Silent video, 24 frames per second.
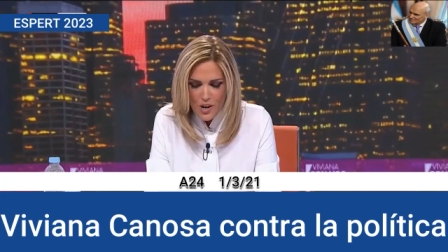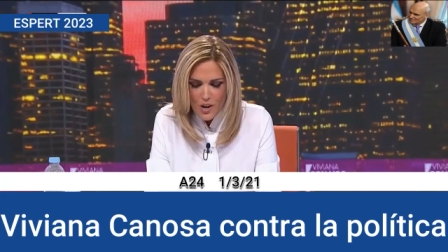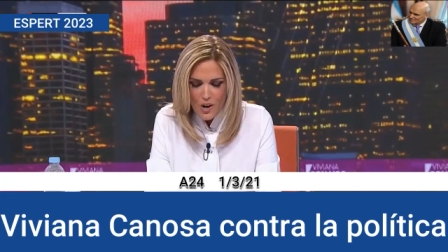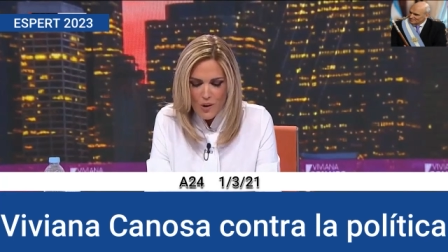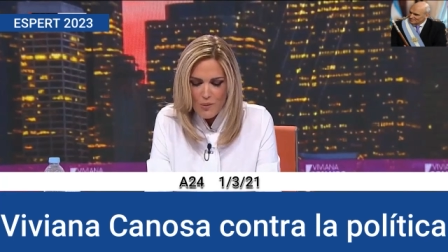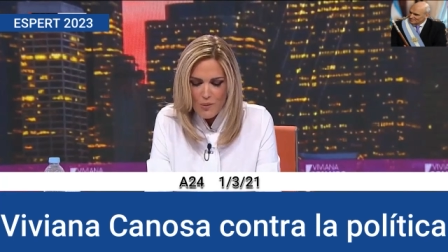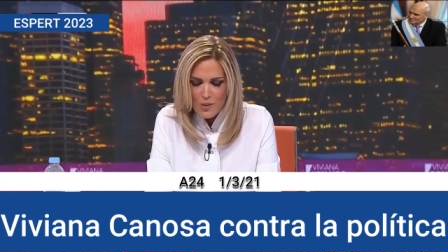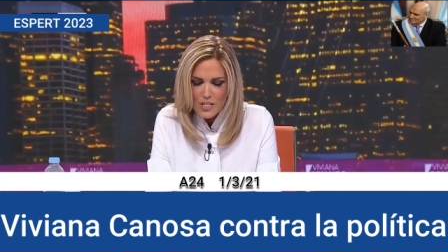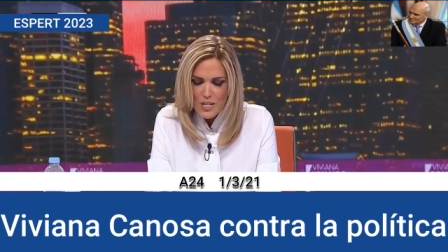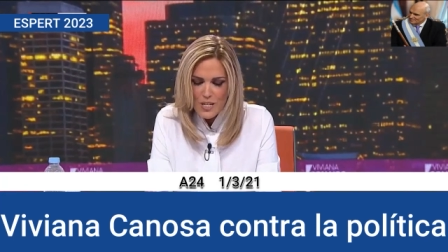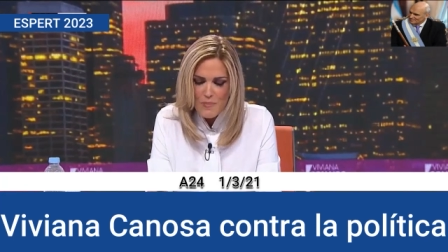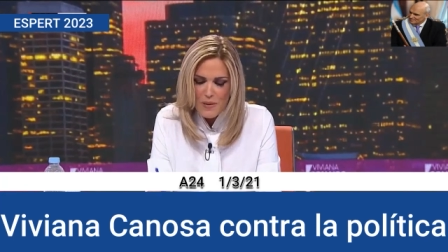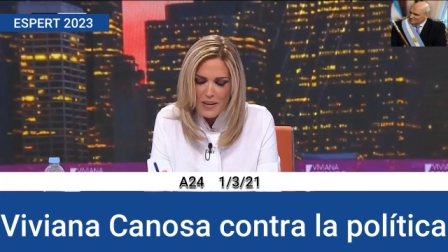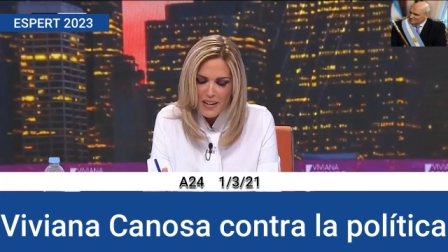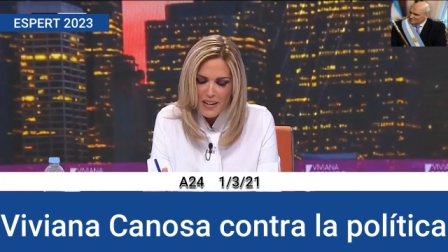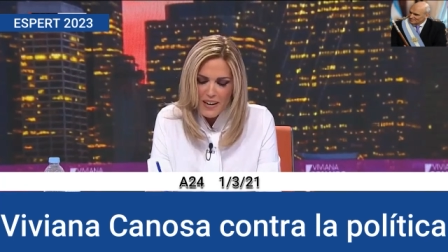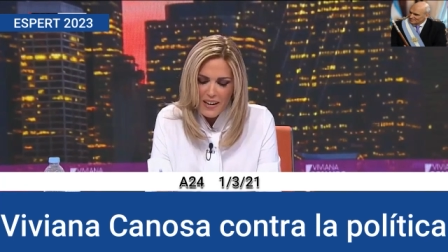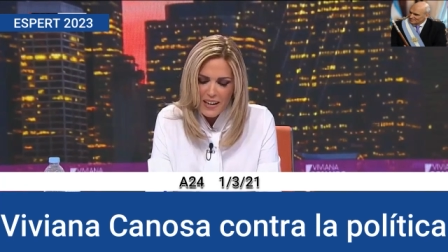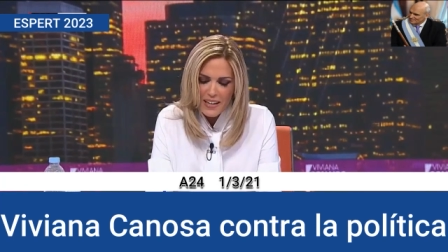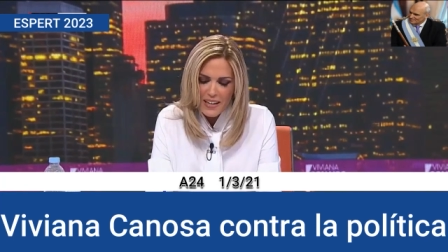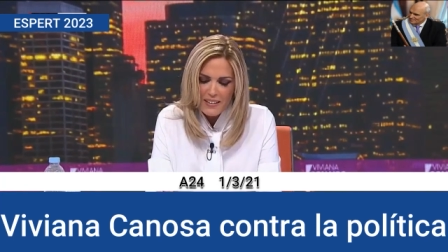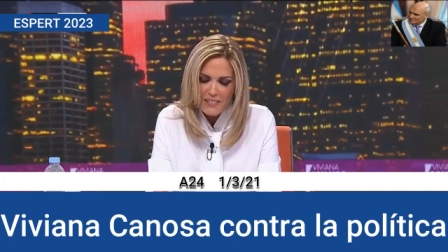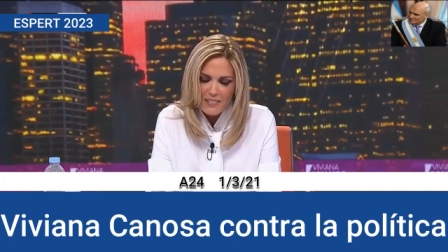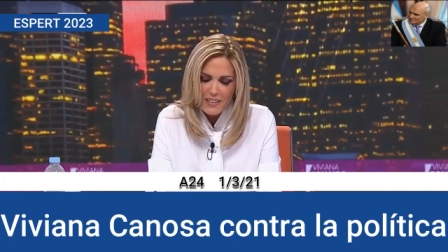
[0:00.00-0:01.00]
Como siempre en la
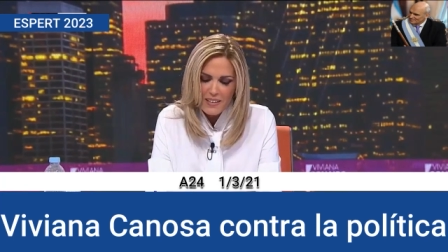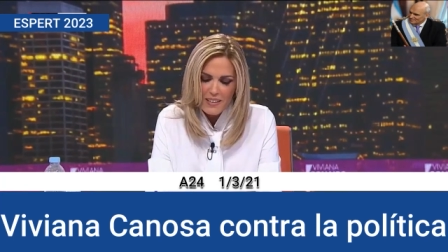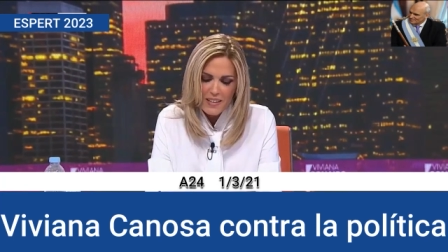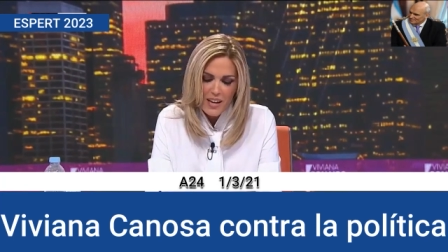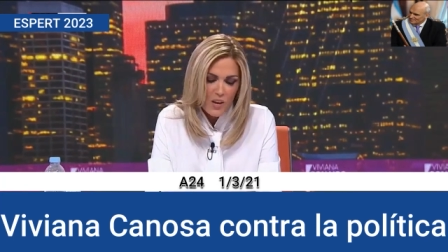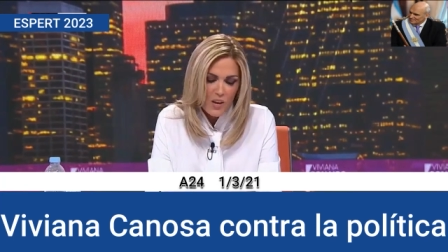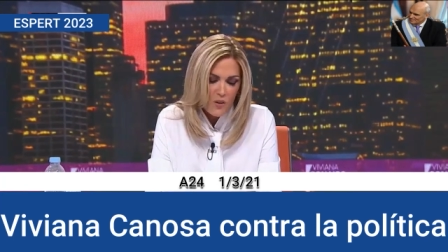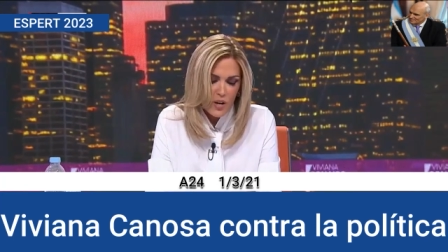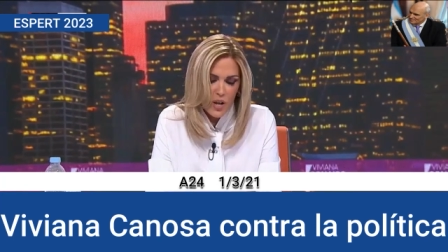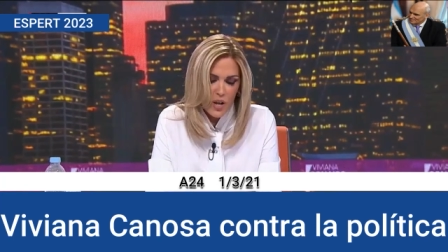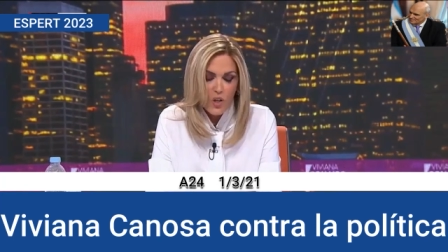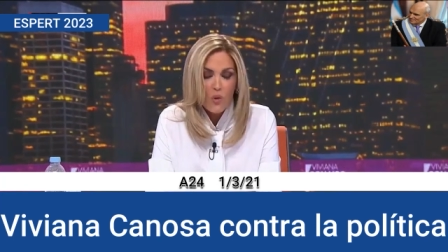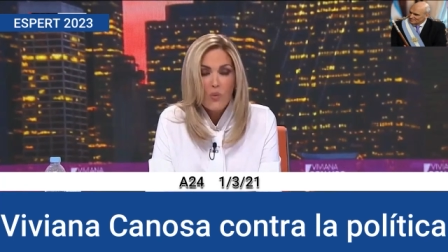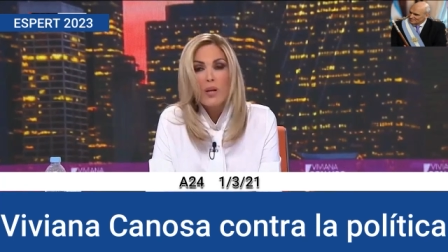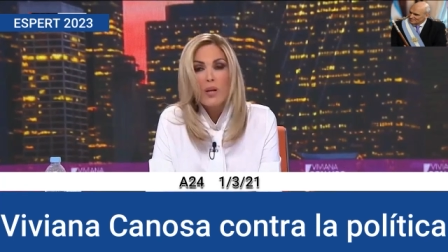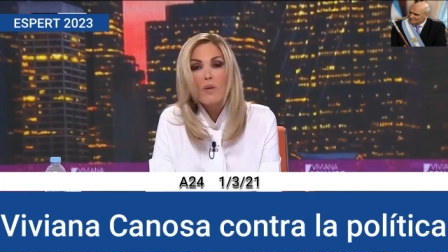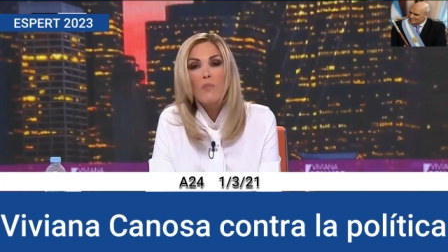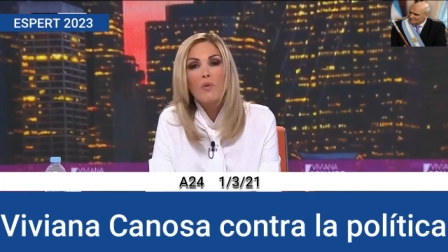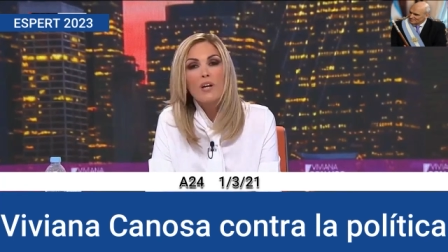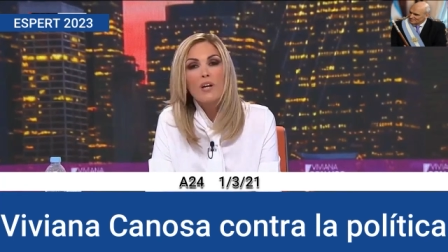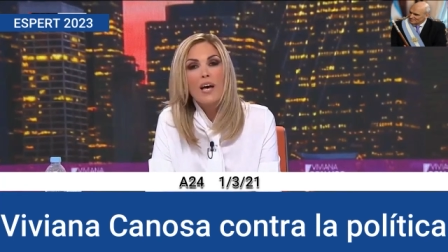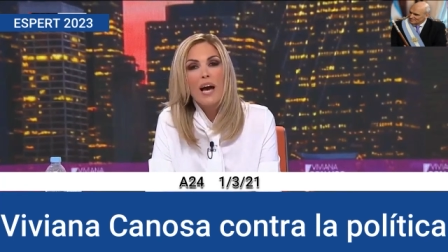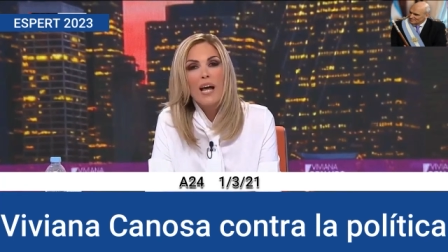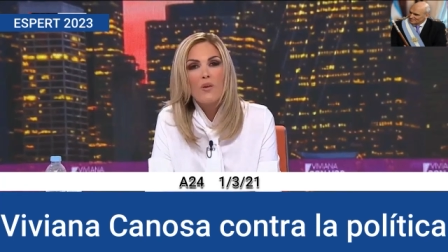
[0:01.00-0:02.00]
Argentina hay una doble
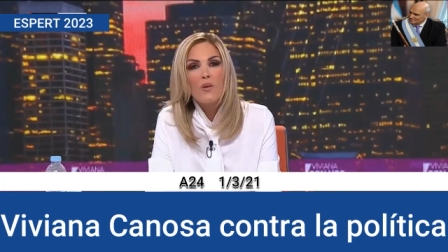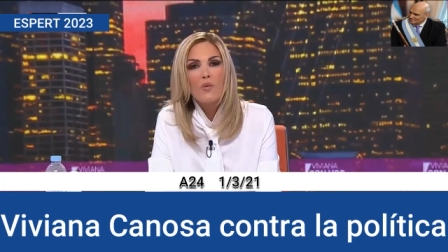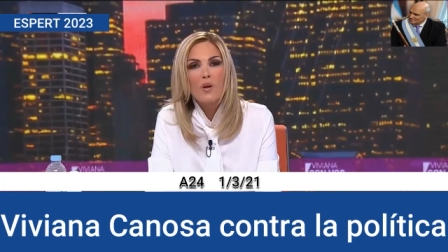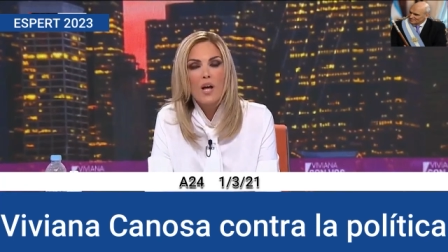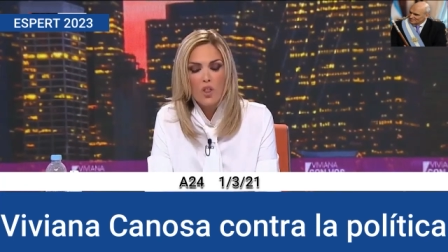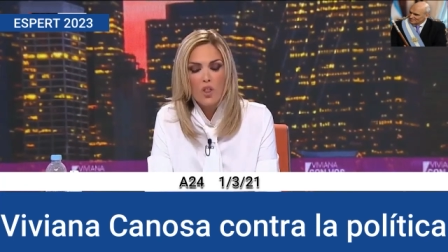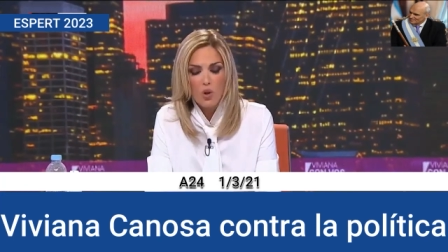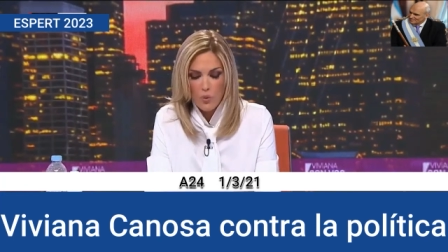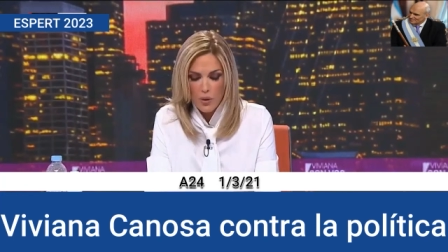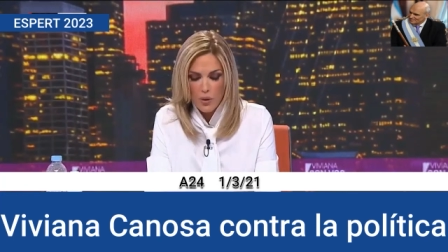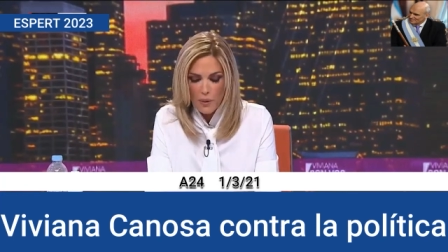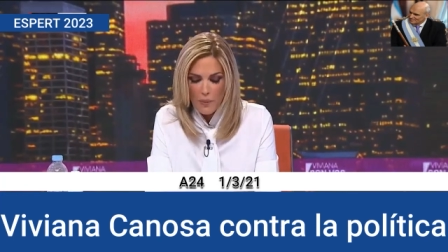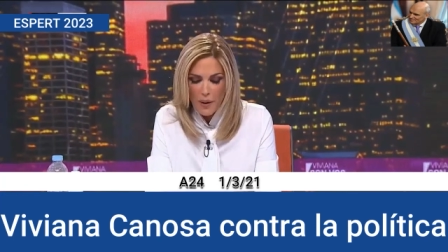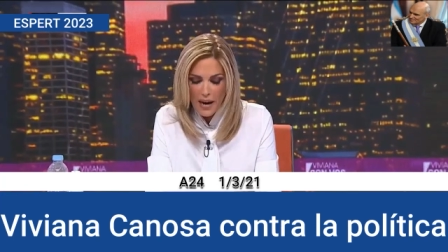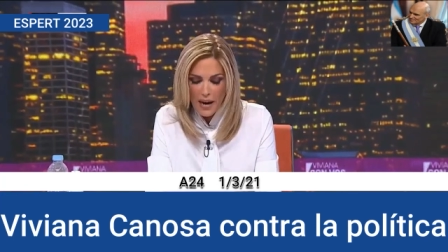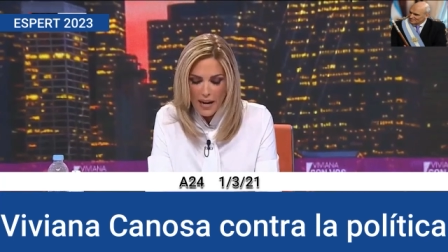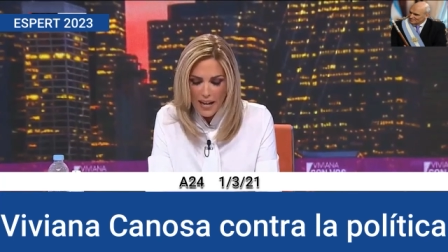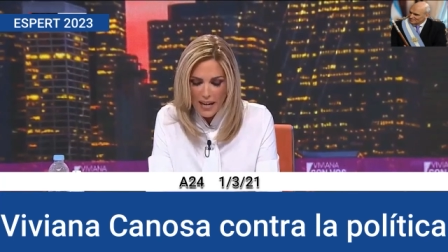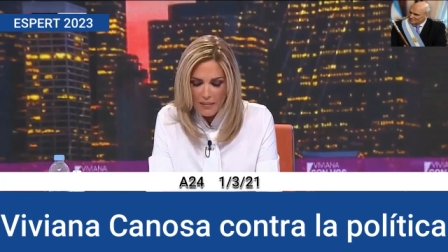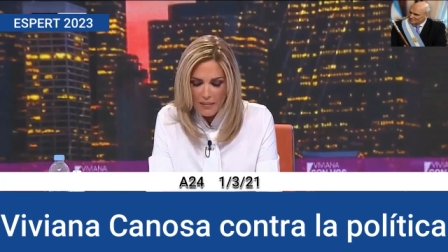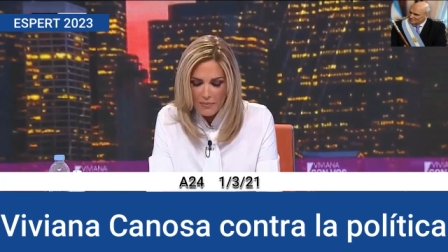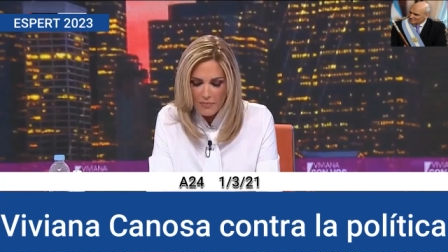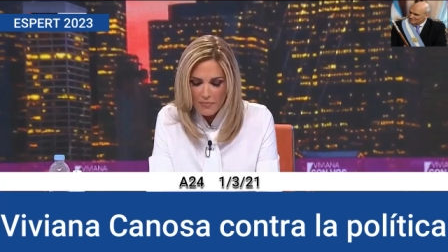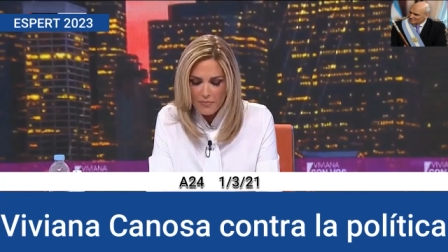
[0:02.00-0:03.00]
moral, una doble
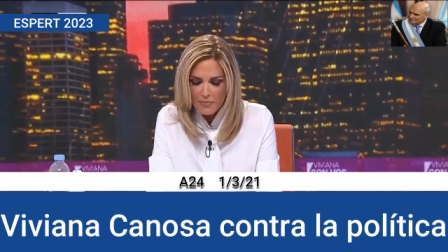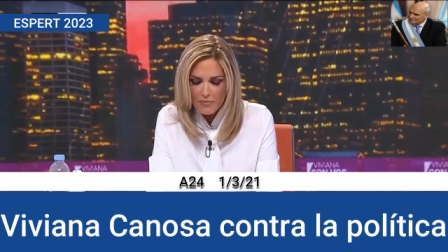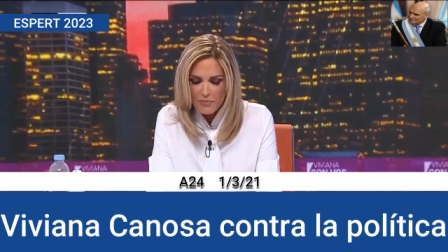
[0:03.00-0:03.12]
vara.